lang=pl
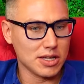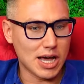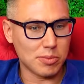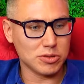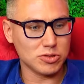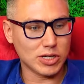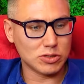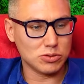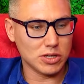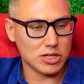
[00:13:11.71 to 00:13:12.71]
a potem się
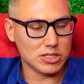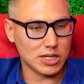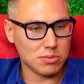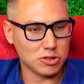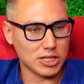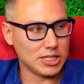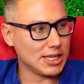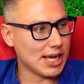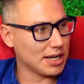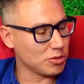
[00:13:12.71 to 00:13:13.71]
okazuje, że po
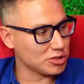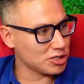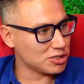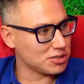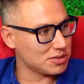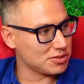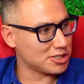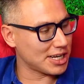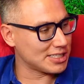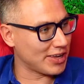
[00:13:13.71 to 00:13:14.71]
treningach możesz
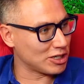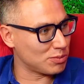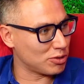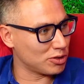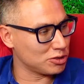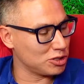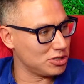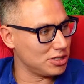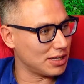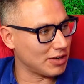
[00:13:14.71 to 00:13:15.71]
trzy razy większy
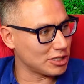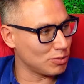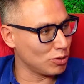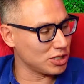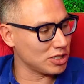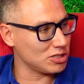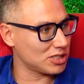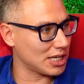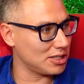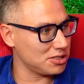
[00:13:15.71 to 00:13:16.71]
podnosić na większym ludzie
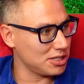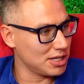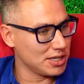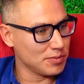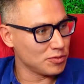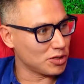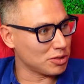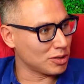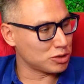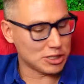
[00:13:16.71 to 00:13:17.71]
niż kiedyś tą
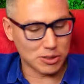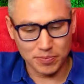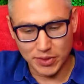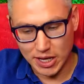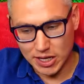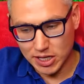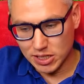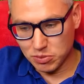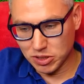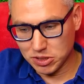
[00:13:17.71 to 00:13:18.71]
jedną trzecią.
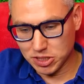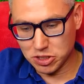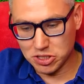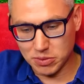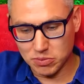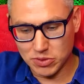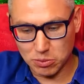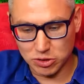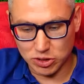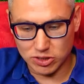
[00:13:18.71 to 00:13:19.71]
I podobnie jest z życiem. Na
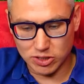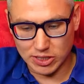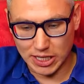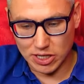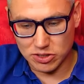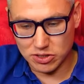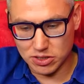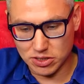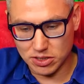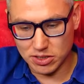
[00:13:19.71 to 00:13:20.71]
początku dostajesz
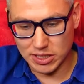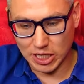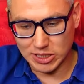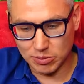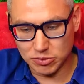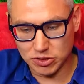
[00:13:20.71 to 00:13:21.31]
y, jakieś tam